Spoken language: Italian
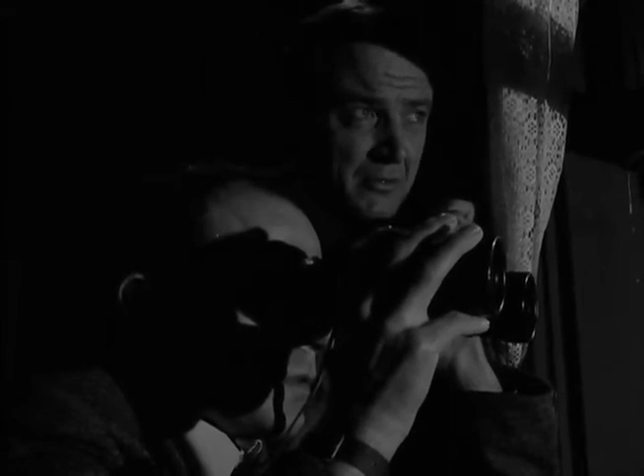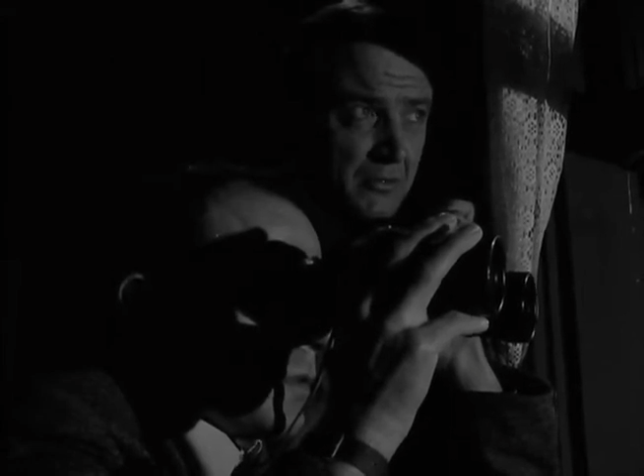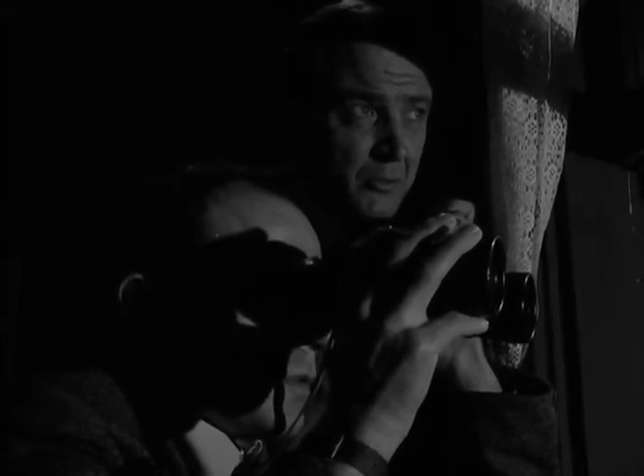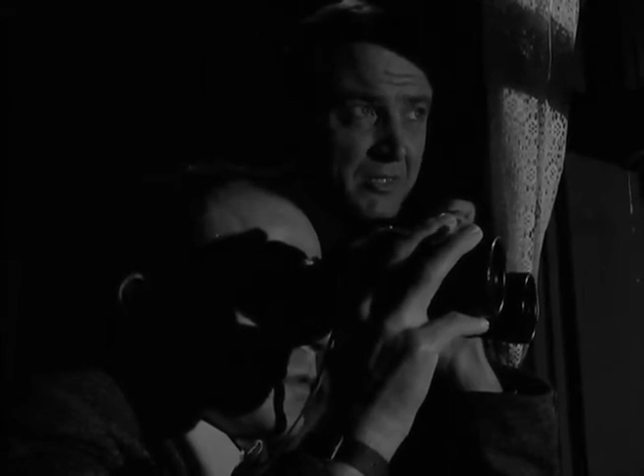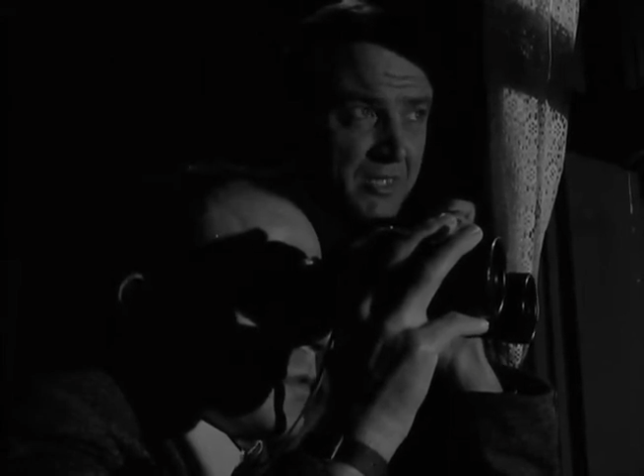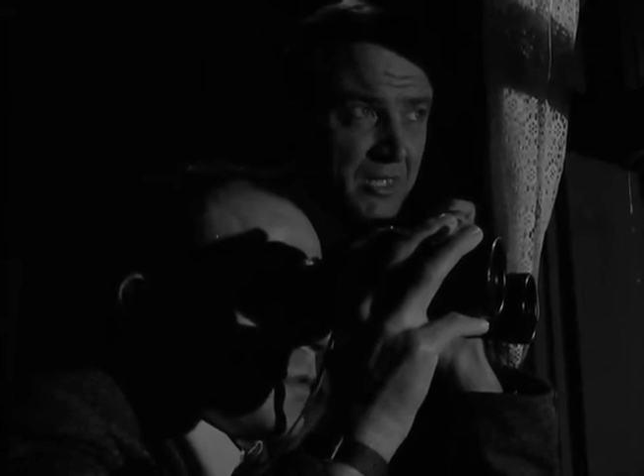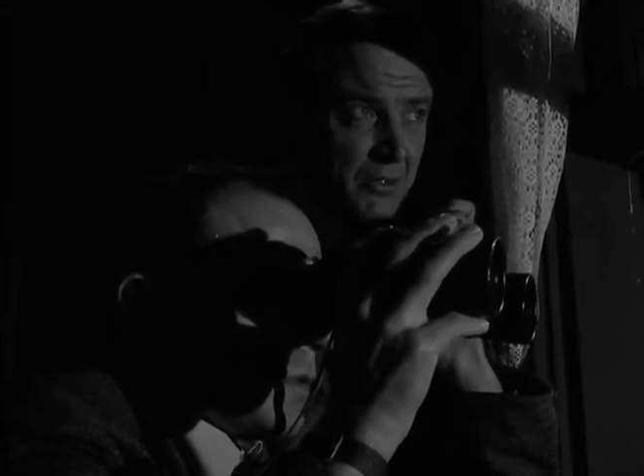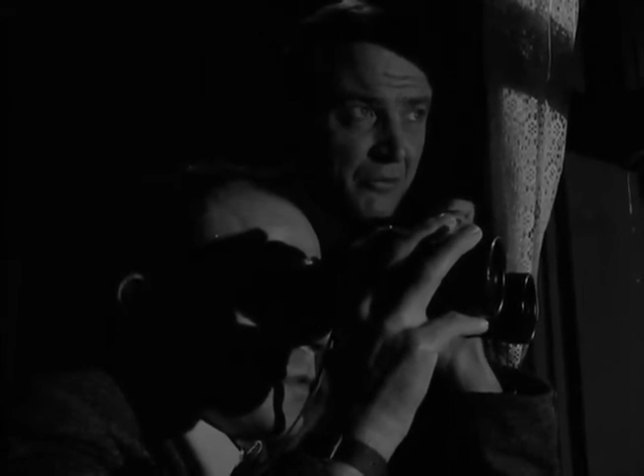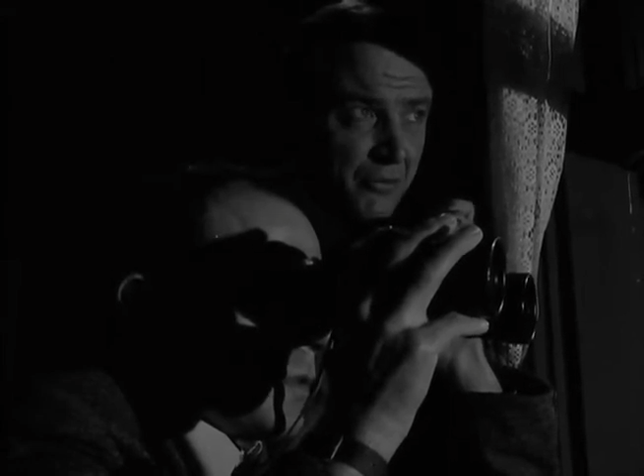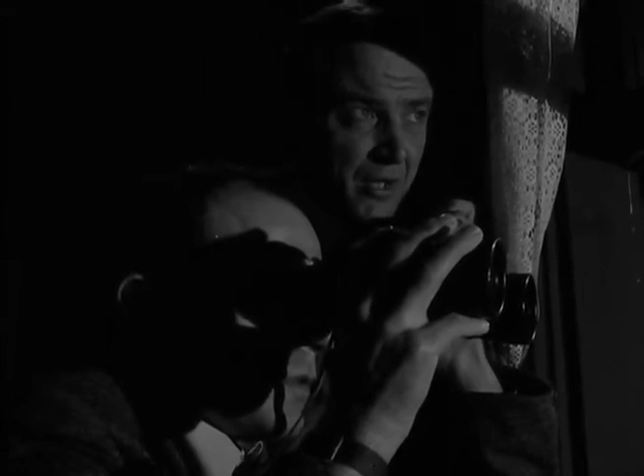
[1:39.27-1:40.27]
Vedrà
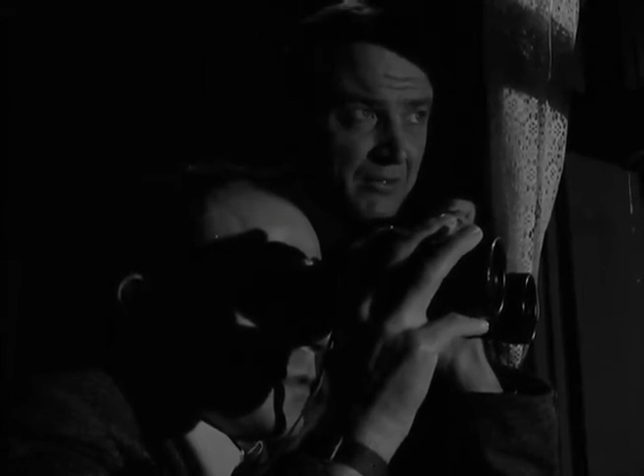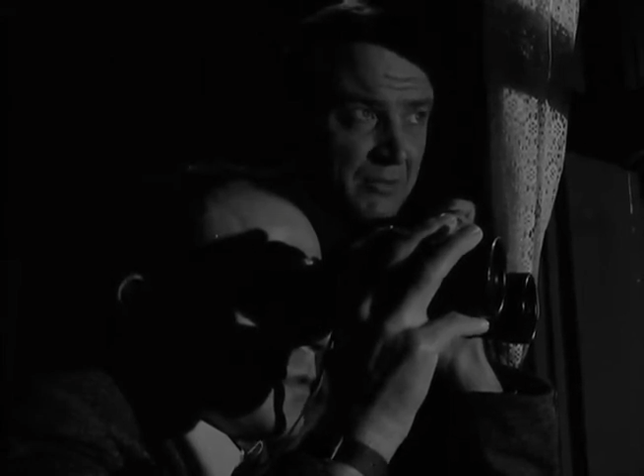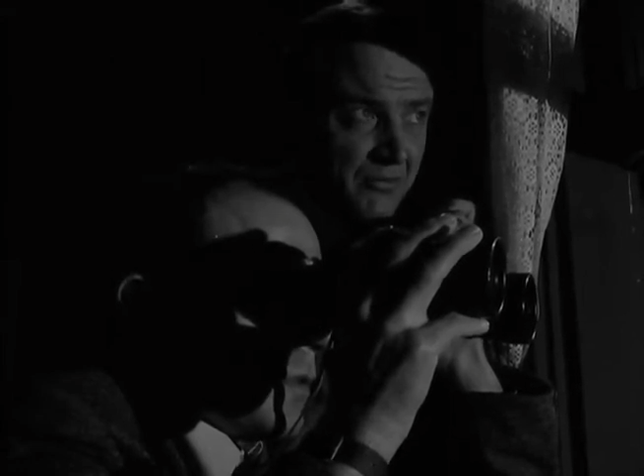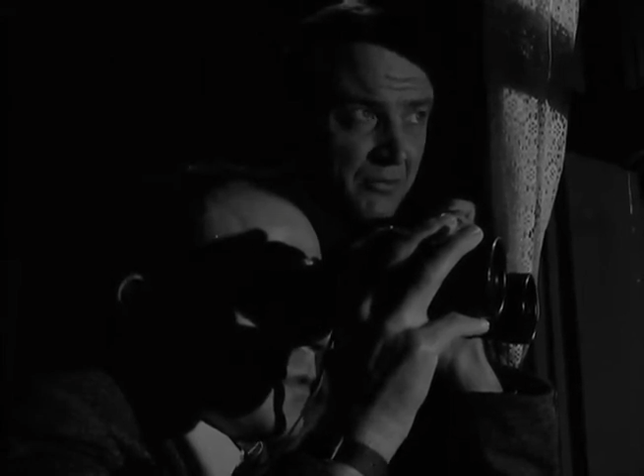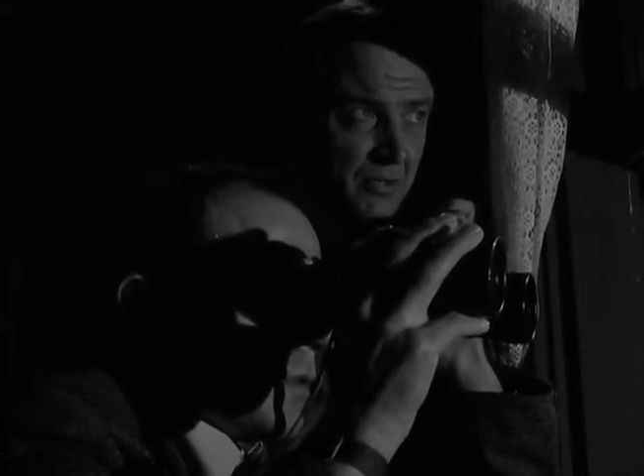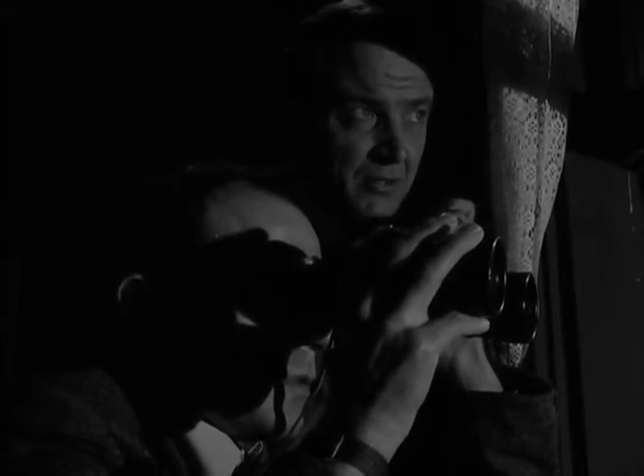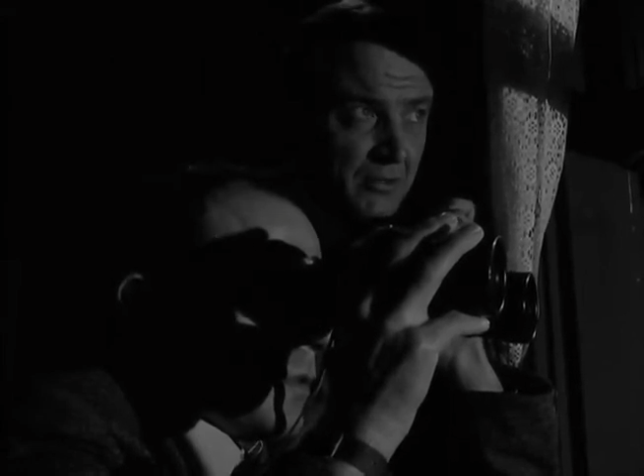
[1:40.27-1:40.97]
molto presto i suoi